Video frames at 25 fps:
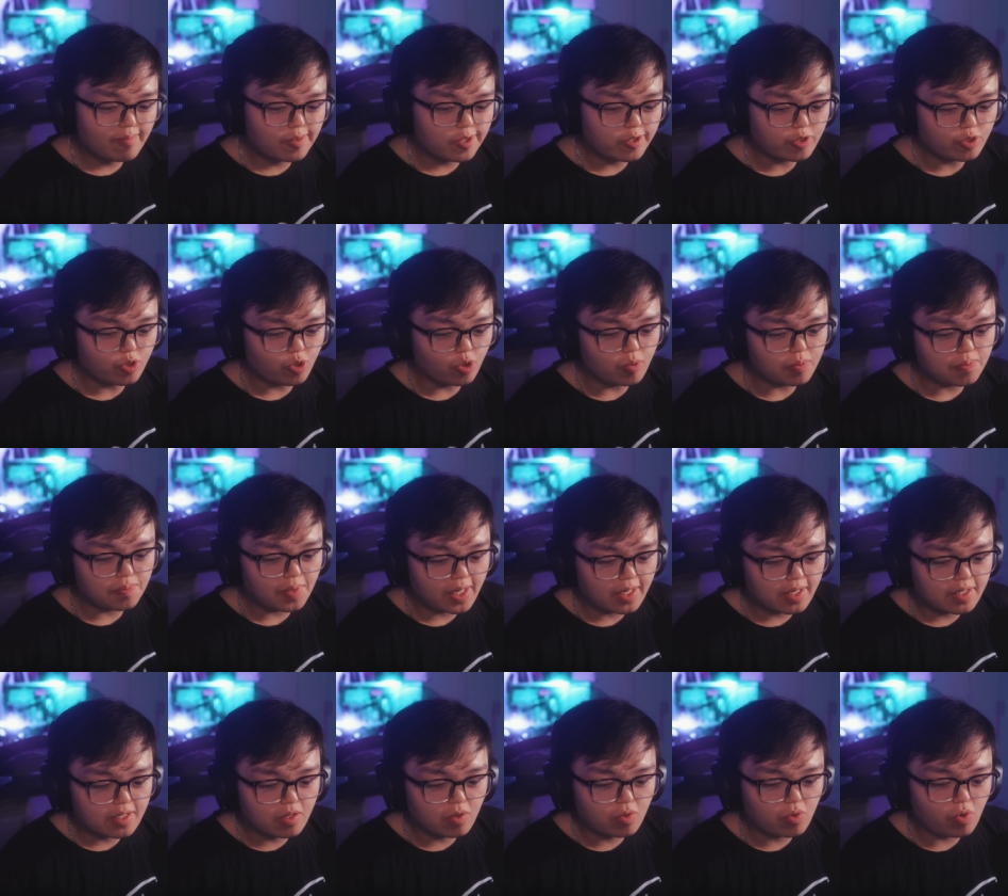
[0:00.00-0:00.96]
YouTube, anh
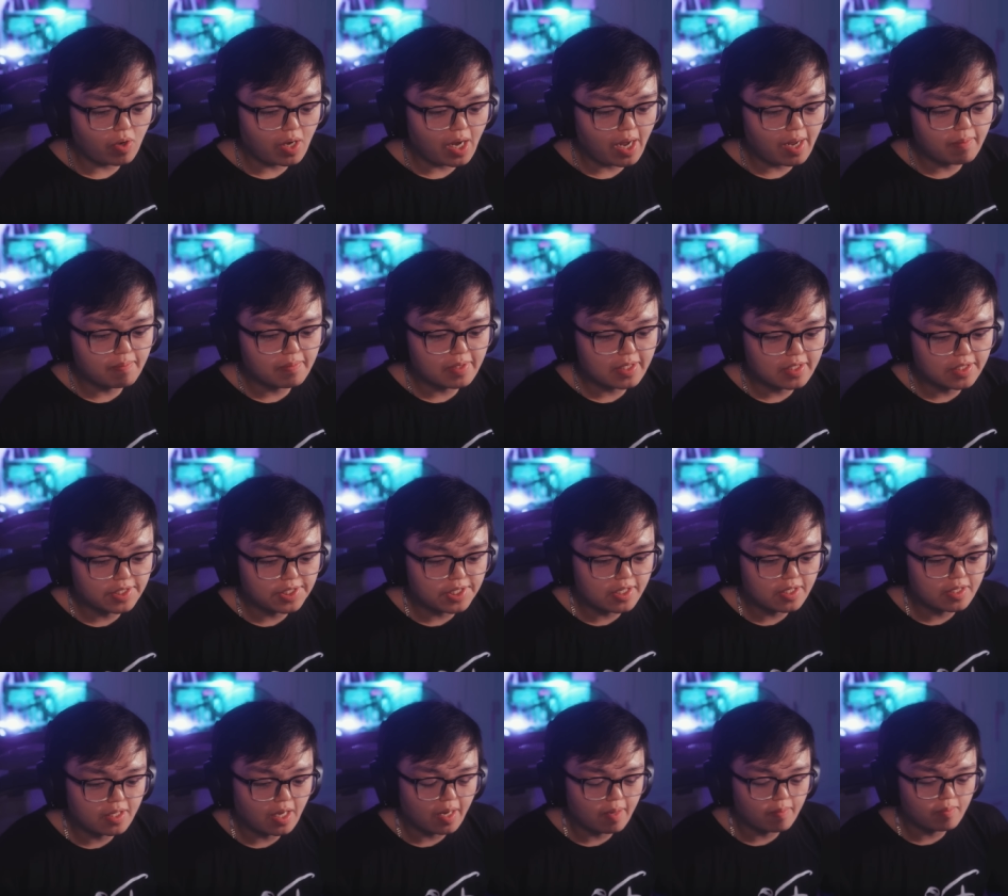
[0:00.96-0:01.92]
Hiếu có làm cái gì
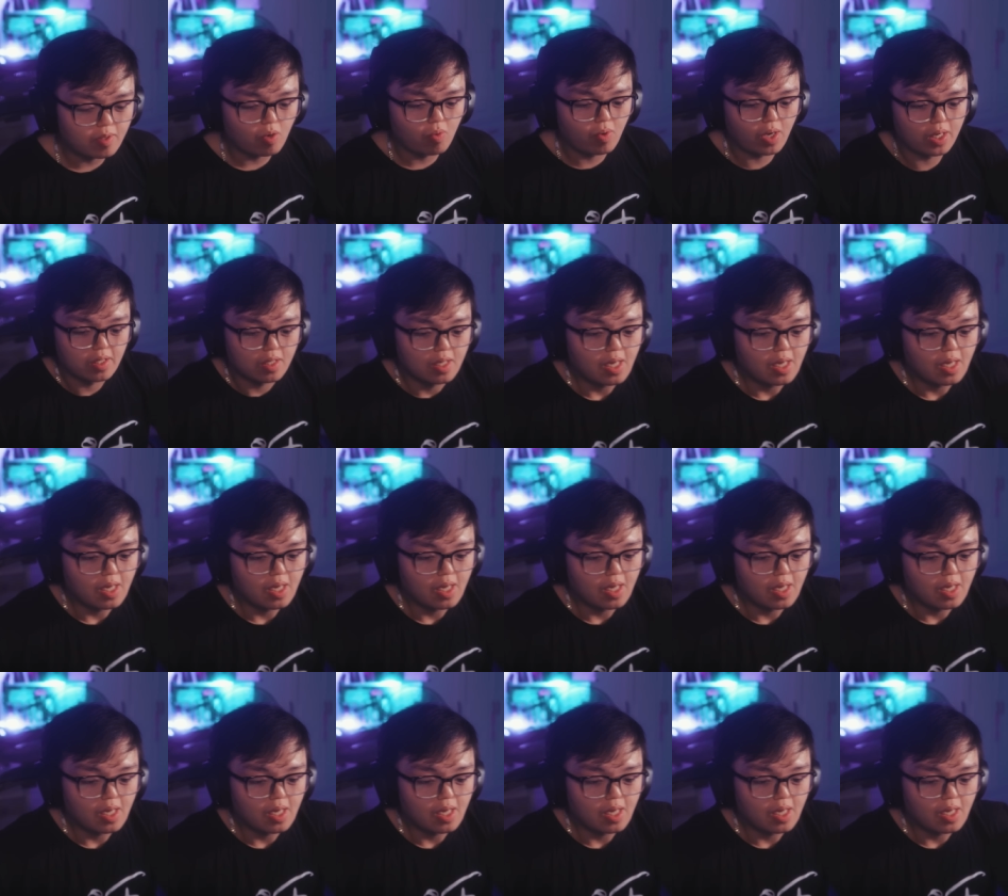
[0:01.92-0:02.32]
thêm không anh?